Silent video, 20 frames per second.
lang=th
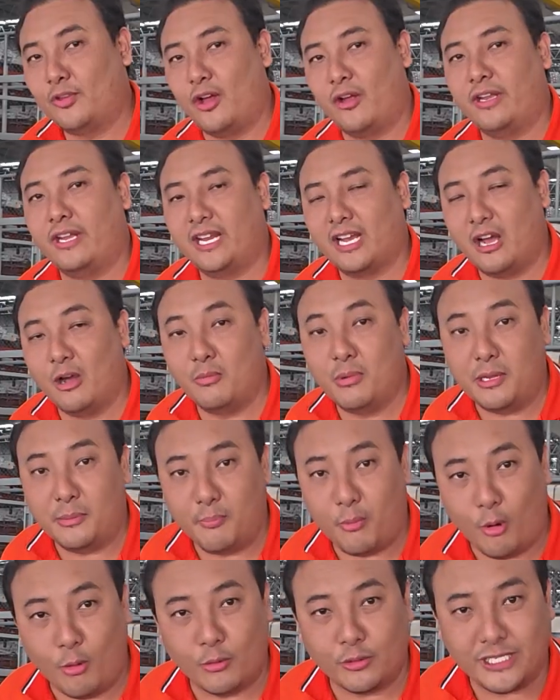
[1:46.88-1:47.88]
ตอนนี้เขามี
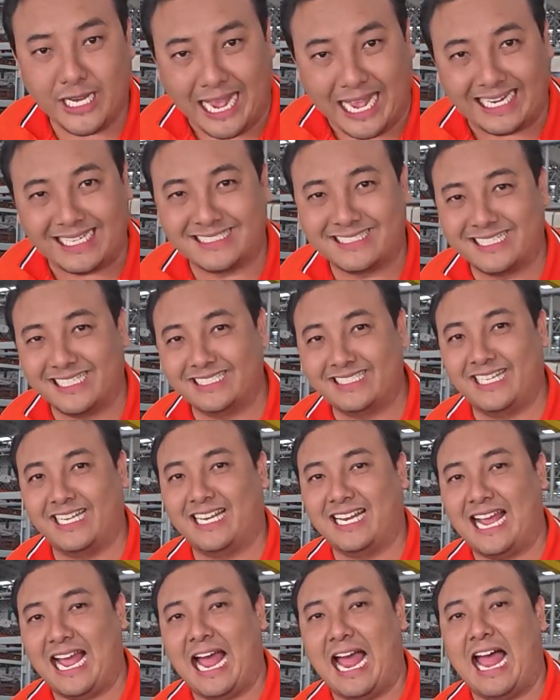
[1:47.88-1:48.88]
โปรโมชั่นซื้อสิน
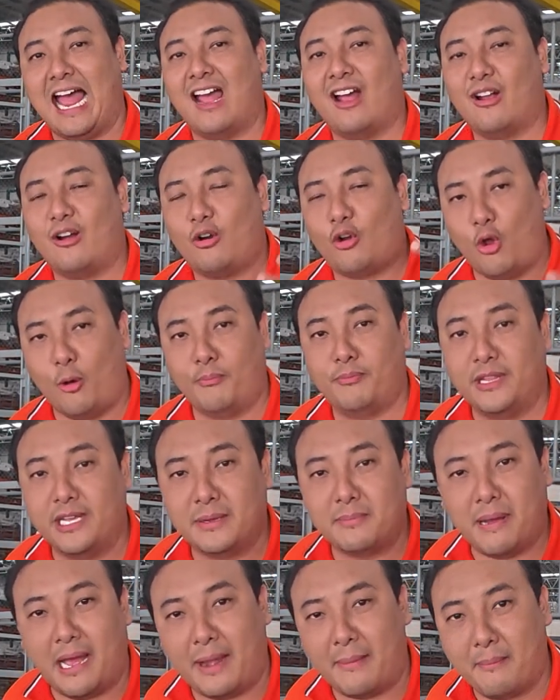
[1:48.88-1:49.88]
ค้าครบ
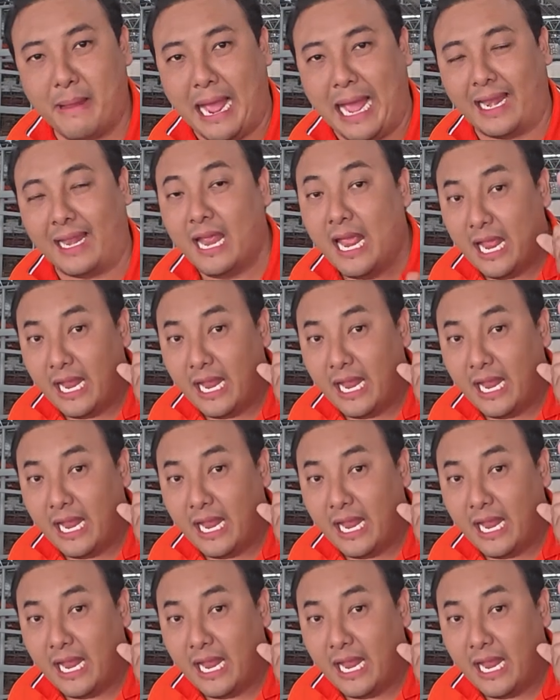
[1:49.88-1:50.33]
1,000 บาท